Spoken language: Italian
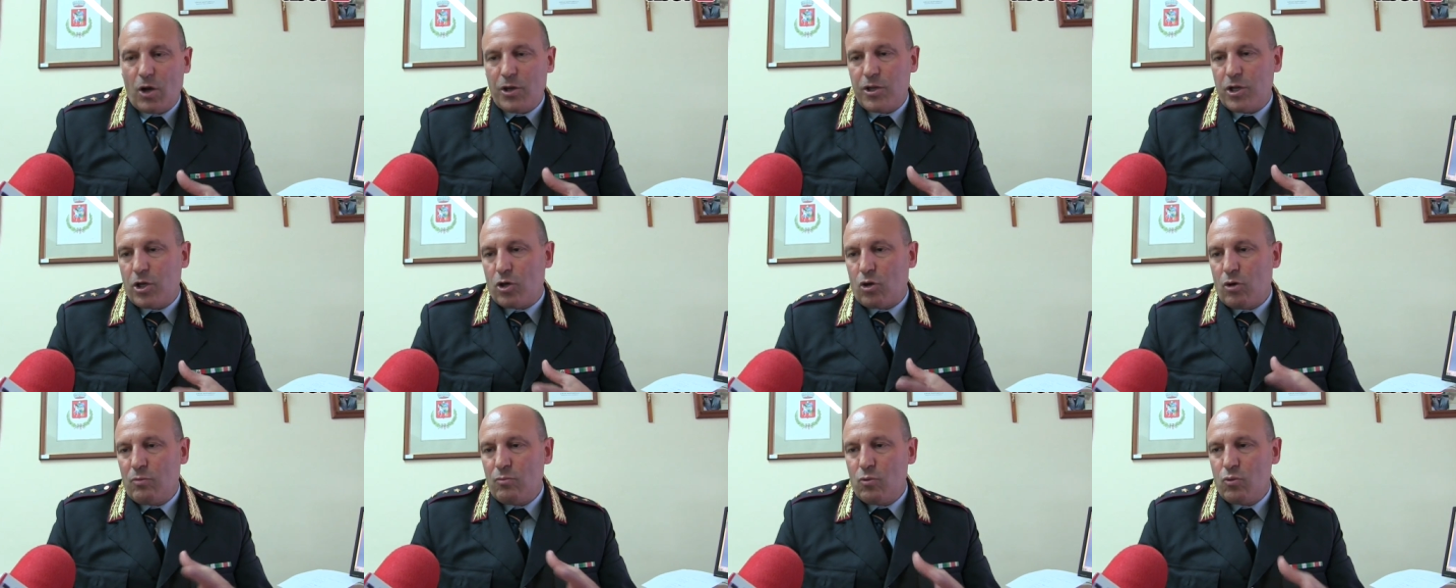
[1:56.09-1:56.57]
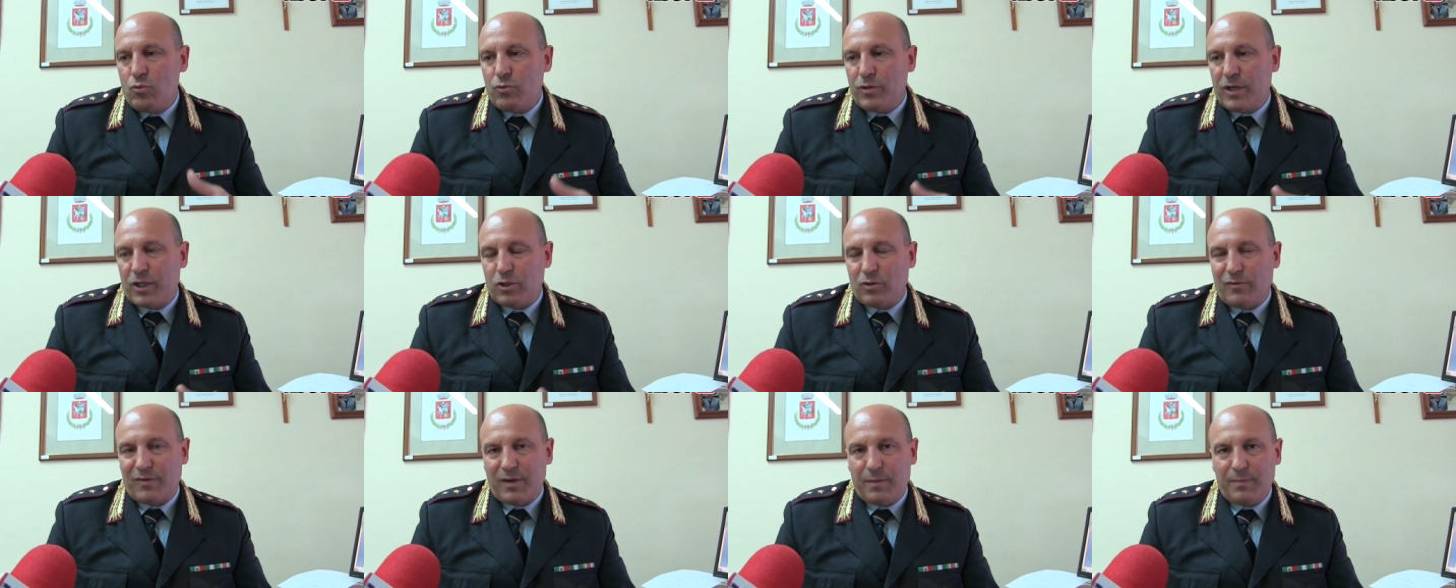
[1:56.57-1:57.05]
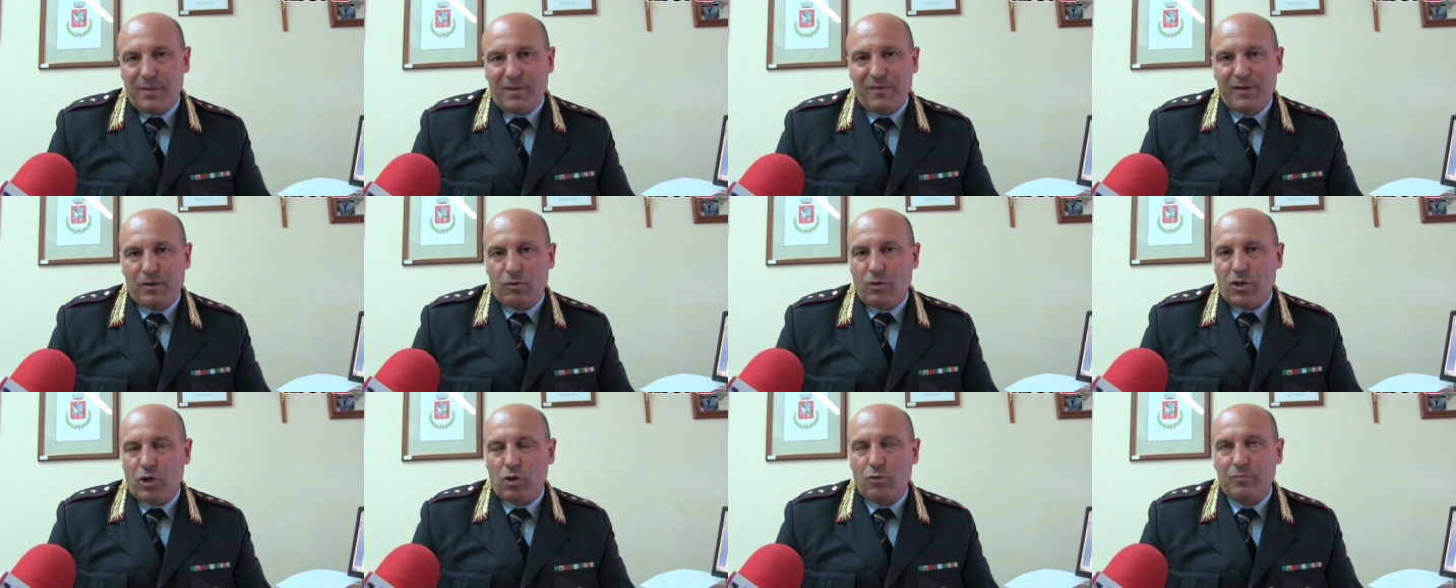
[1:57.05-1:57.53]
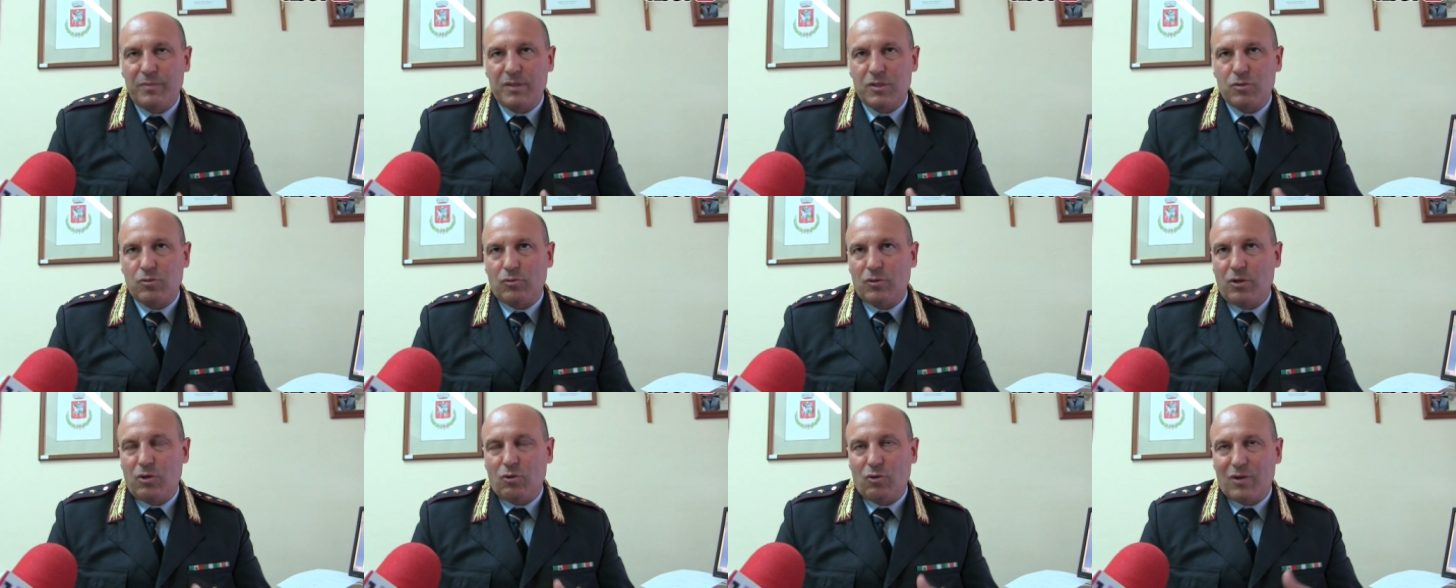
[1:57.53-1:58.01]
ogni comune dovrebbe avere una
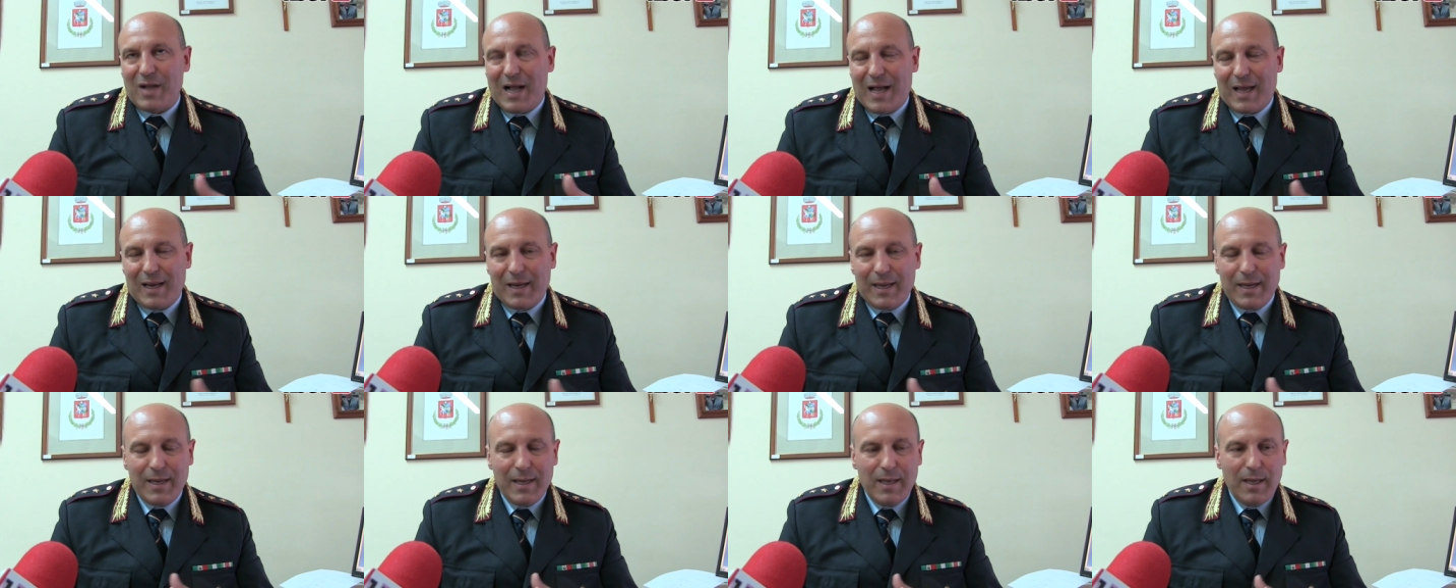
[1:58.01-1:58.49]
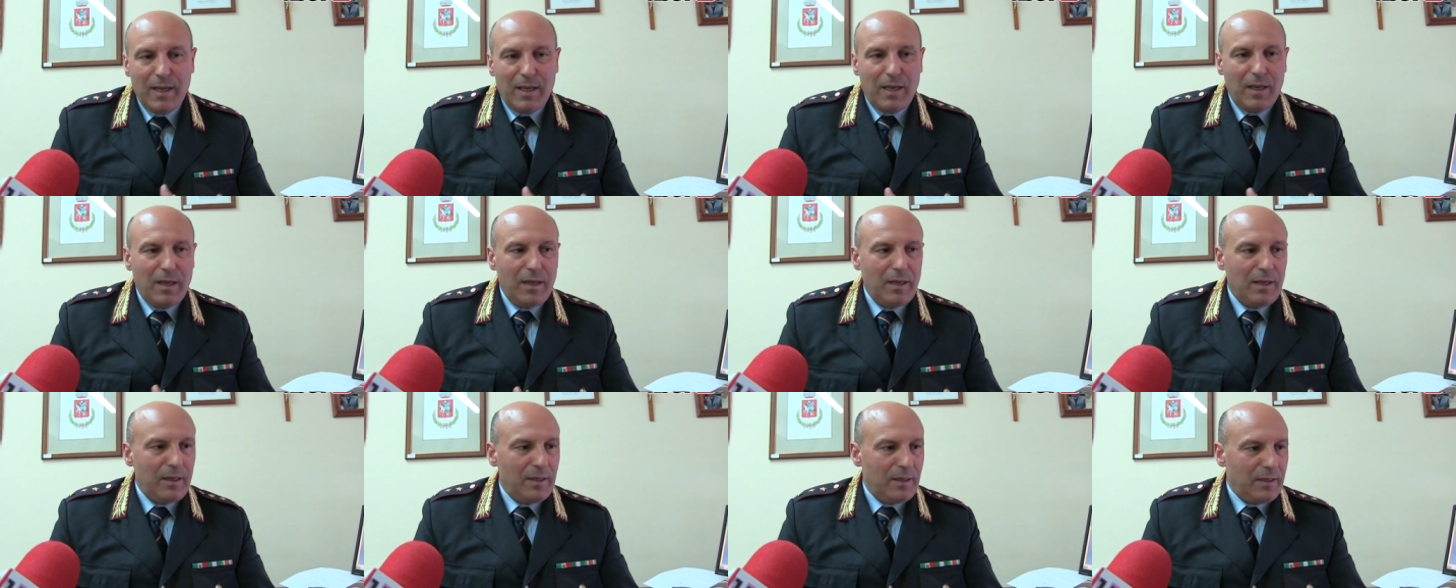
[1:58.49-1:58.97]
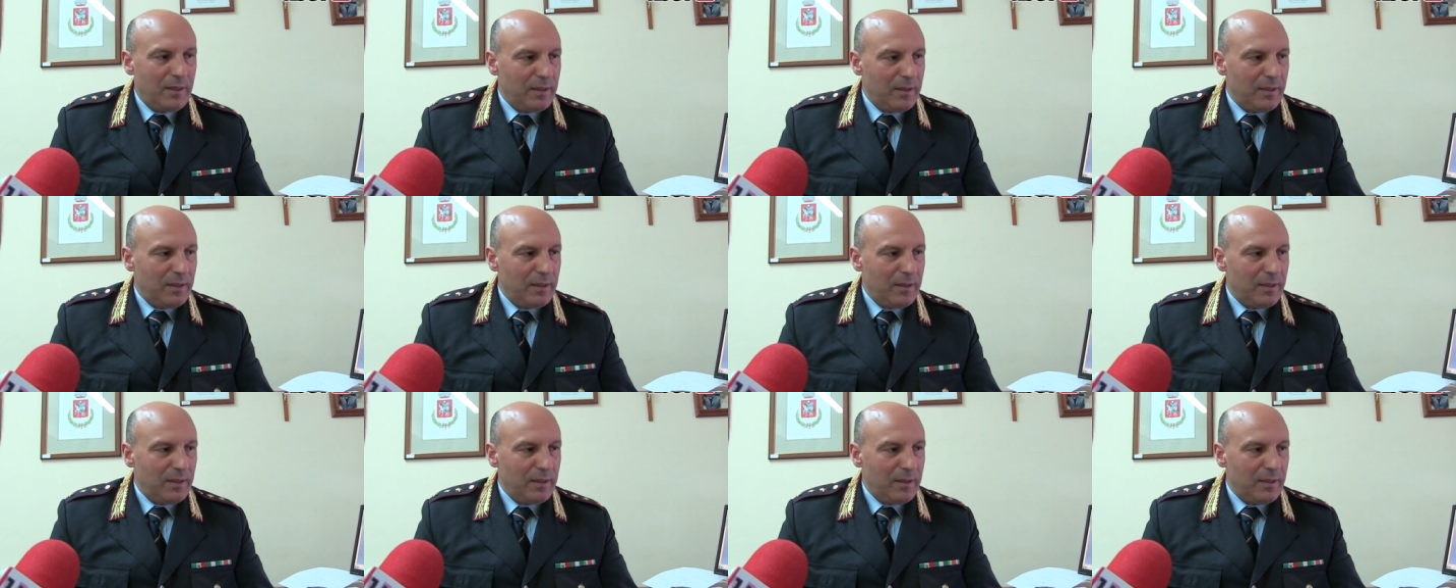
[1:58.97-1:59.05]
commissione locale eh,